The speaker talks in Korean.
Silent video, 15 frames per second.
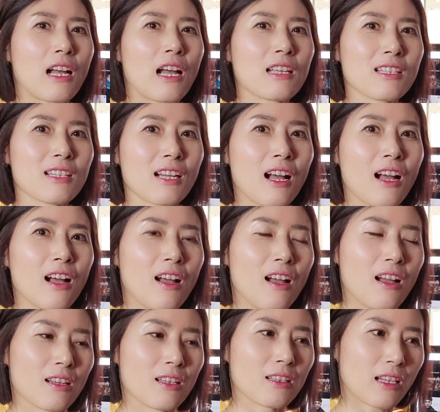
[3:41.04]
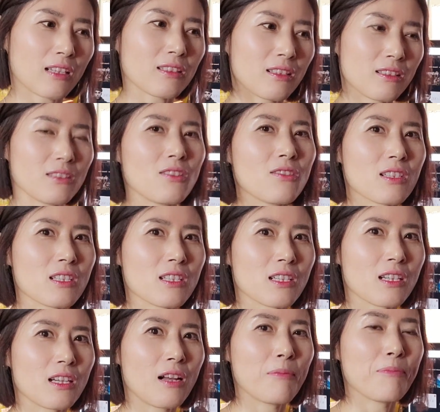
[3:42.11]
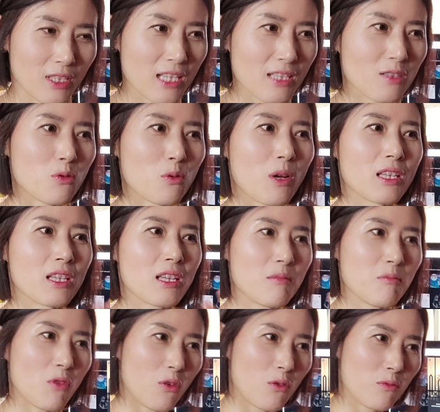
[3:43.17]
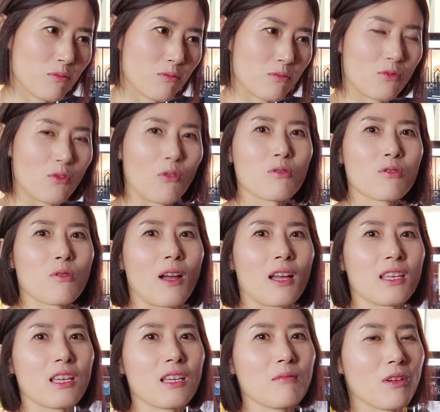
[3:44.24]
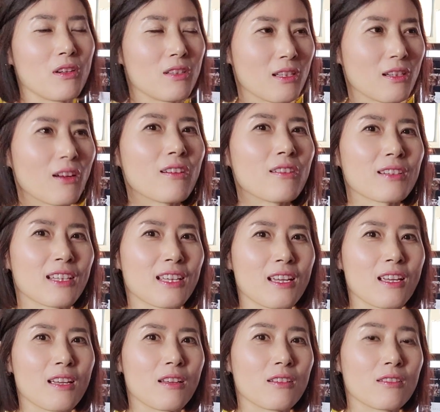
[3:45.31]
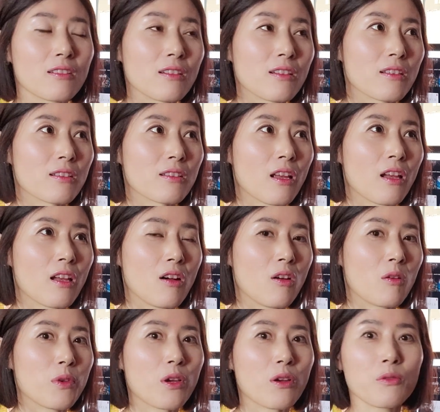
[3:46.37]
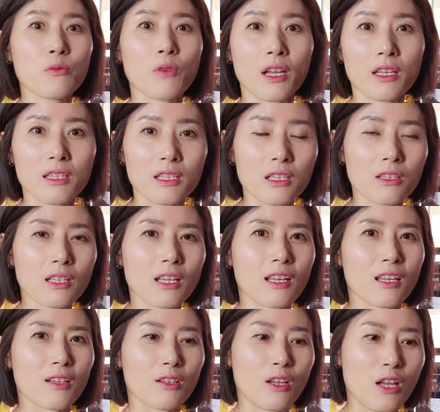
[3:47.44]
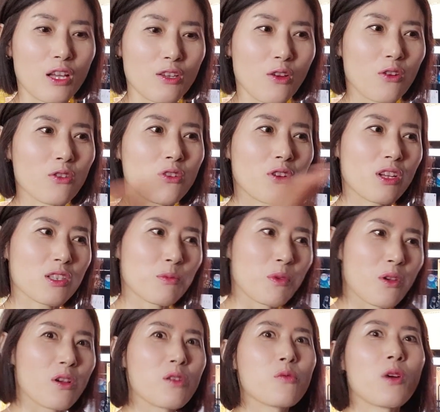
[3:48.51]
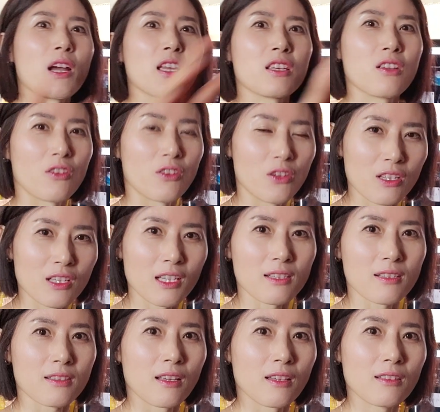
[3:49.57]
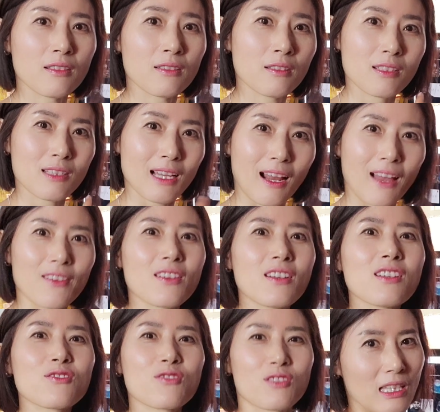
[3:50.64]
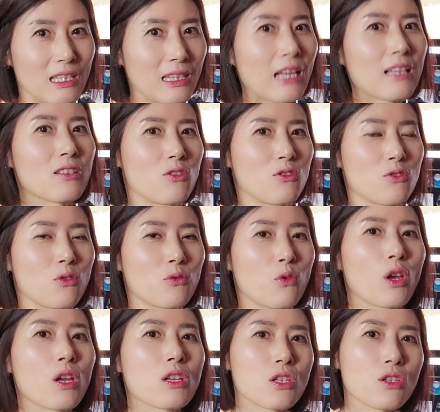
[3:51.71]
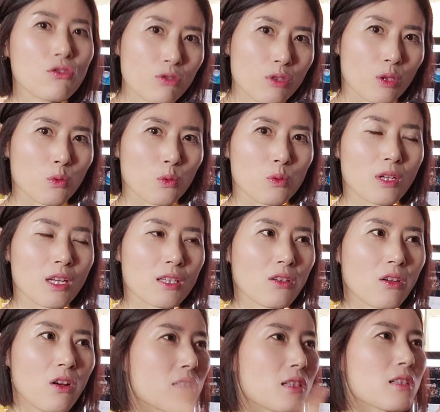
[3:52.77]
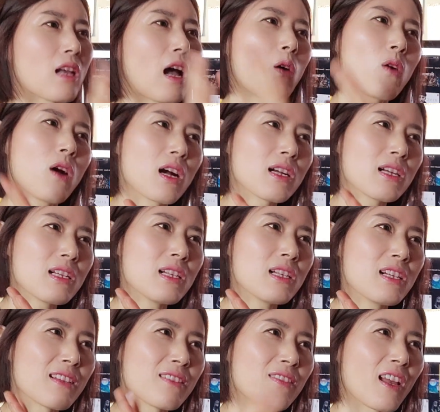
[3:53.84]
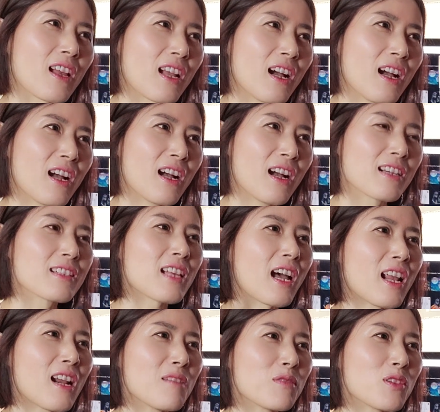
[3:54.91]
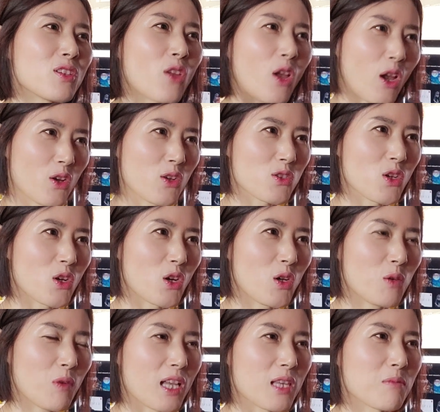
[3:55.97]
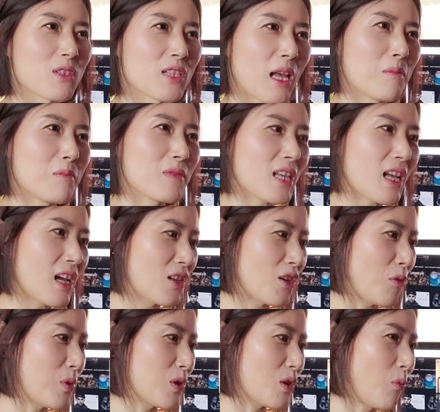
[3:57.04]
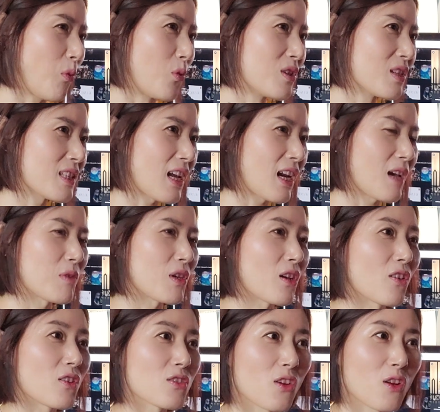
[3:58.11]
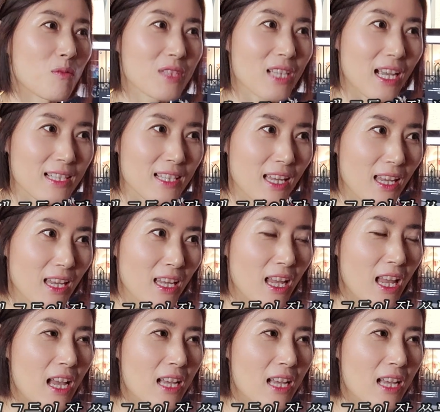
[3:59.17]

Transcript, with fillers: 하니까 딱딱 끊어지니까 캣을 좋아하니 뭐 떡을 좋아하니? 뭐 이렇게 들리는데 어, 미어마인 이렇게 연결해서 미어마인이 연결이 됐을 때는 잘 안 들릴 수 있다는 거죠. 되게 쉬운데도. 그래서 그 상황을 내가 그 사람들이 된 것처럼 아니면 삼자 옆에서 보는 사람인 것처럼 자세히